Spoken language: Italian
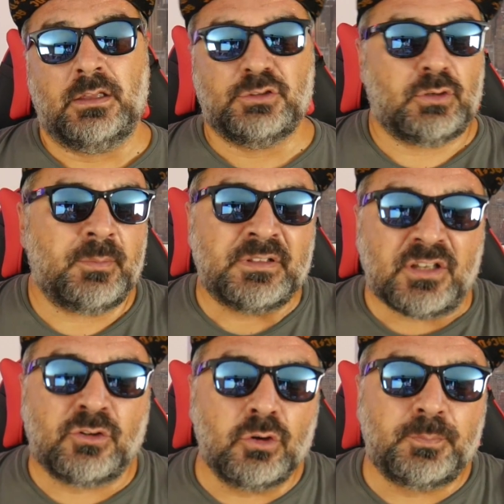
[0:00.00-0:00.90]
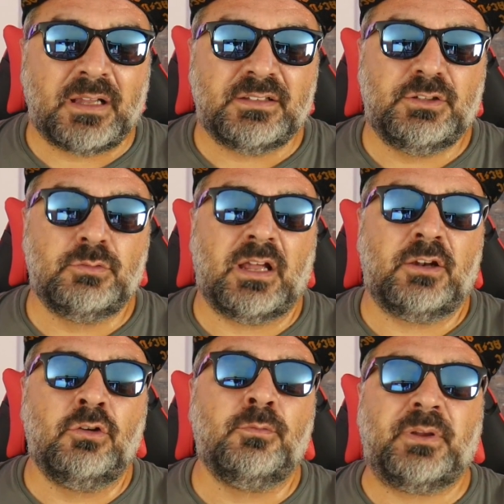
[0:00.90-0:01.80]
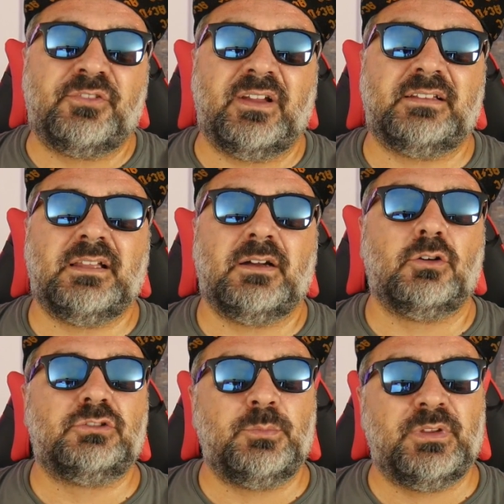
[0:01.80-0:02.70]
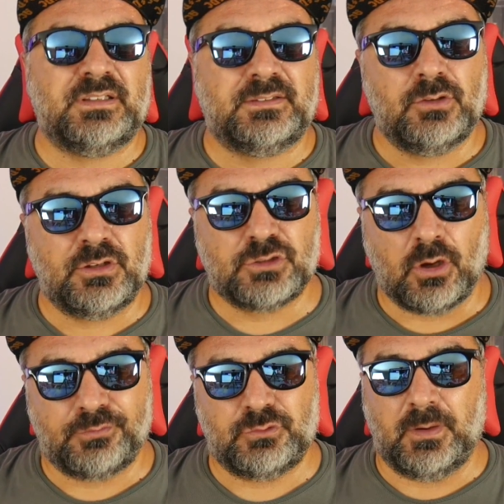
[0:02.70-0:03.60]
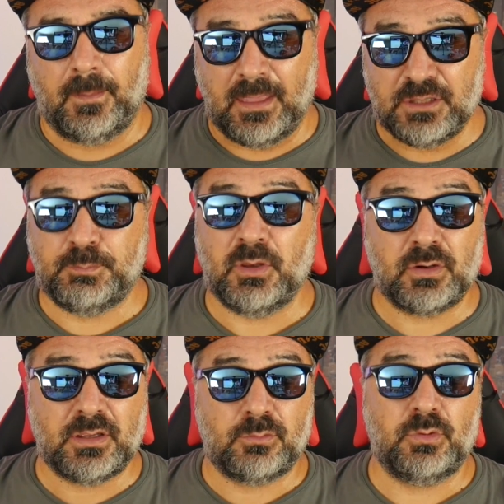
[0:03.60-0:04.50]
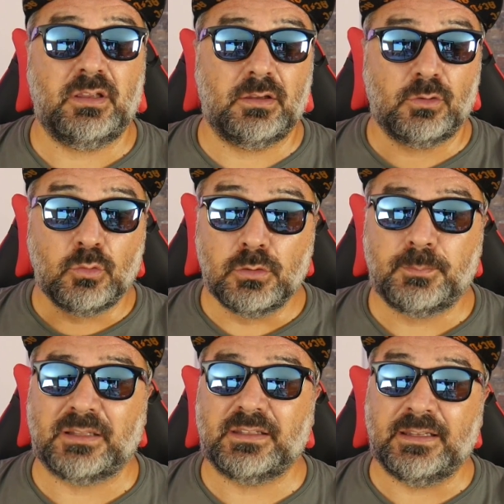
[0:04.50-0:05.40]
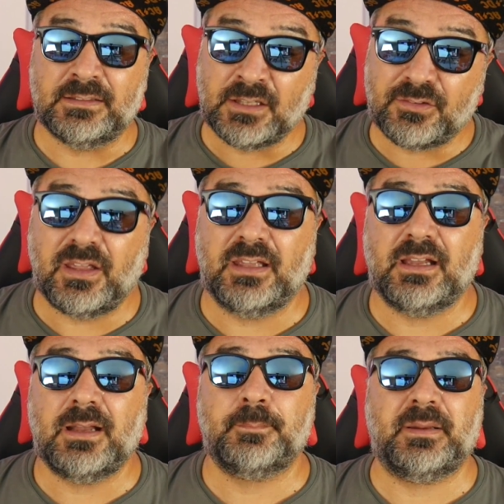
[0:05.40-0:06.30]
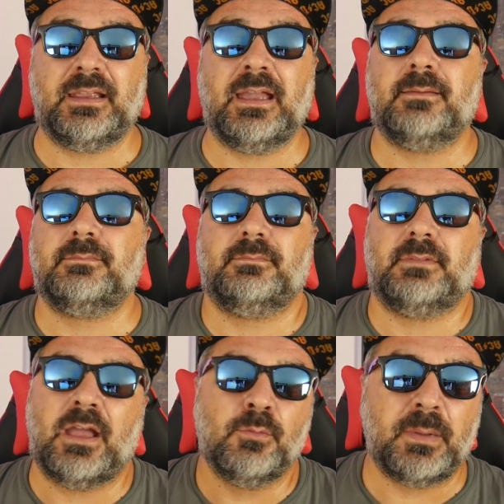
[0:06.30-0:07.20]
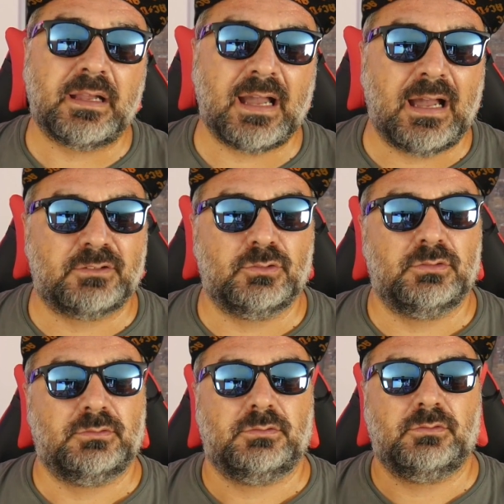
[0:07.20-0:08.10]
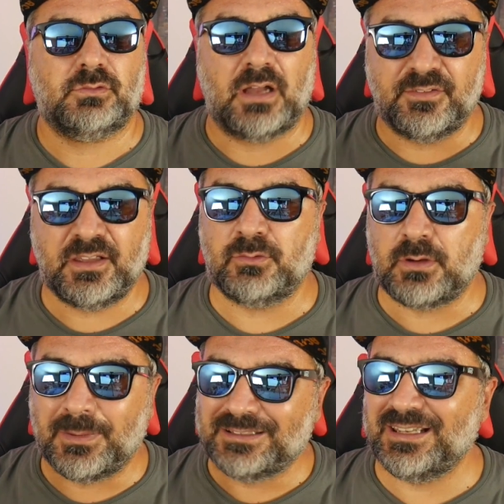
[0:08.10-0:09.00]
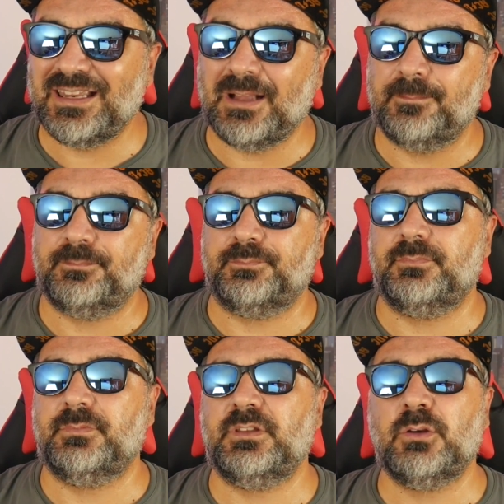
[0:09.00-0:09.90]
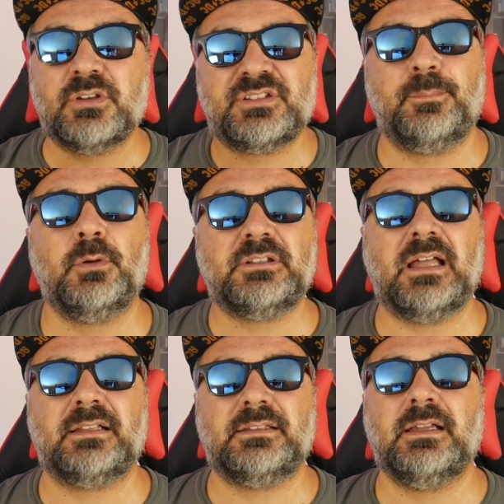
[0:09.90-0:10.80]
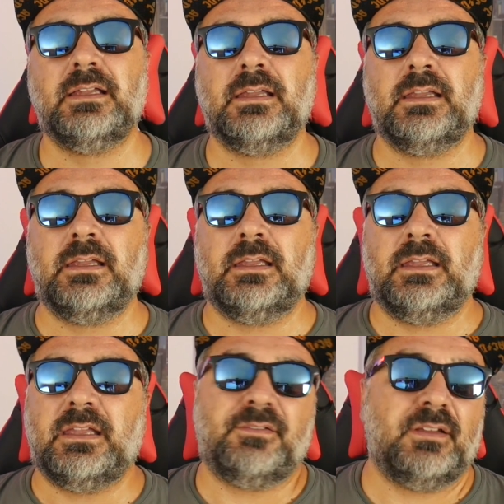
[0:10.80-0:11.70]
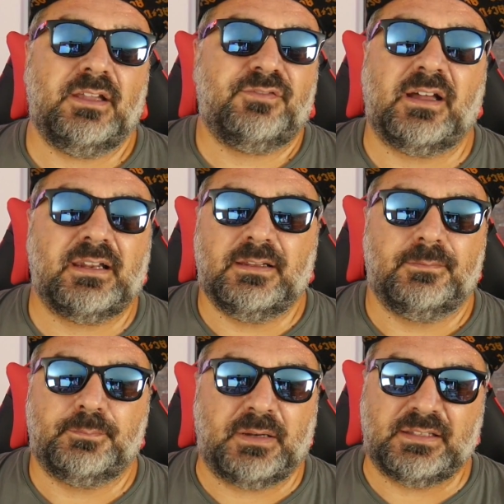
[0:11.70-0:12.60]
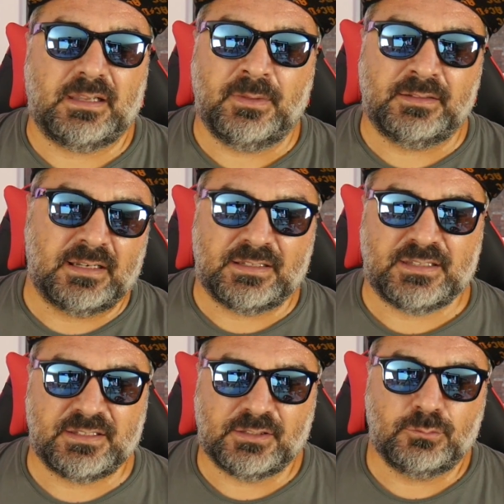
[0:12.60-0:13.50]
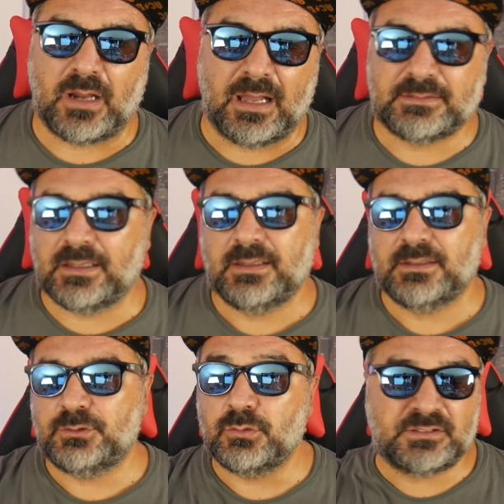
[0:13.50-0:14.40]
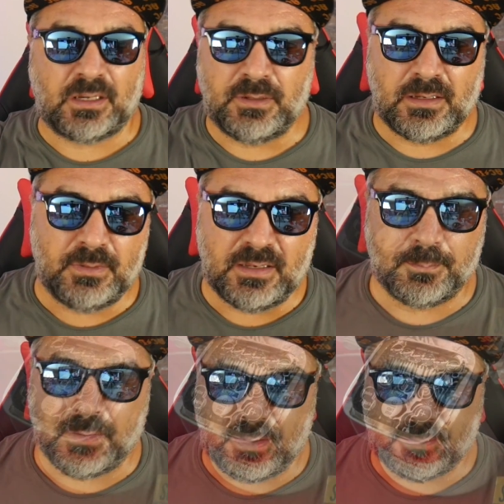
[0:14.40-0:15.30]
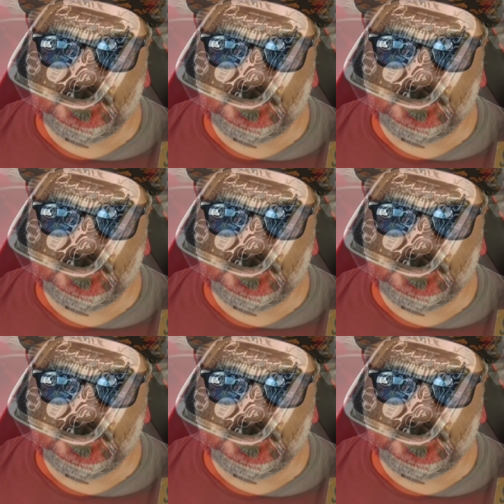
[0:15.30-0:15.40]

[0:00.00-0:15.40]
Sicuramente colpa di una non perfetta ottimizzazione software e spero che qui Culpa intervenga perché è un peccato avere una batteria di questa portata e, fare praticamente la stessa durata di una 3000 mAh.